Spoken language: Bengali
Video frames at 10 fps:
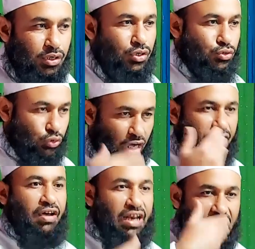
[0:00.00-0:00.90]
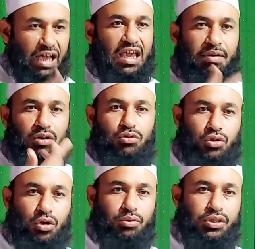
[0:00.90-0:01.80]
যতখান ফানি লাগে আমার
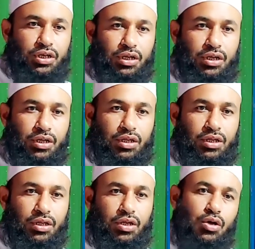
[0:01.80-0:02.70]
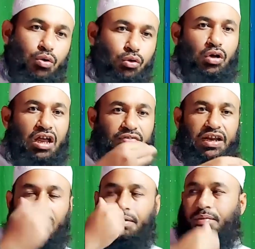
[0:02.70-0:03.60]
গোসলের মধ্যে অতখান
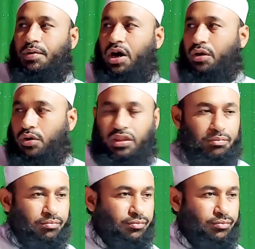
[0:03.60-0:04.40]
ফানি আমি ব্যবহার করতাম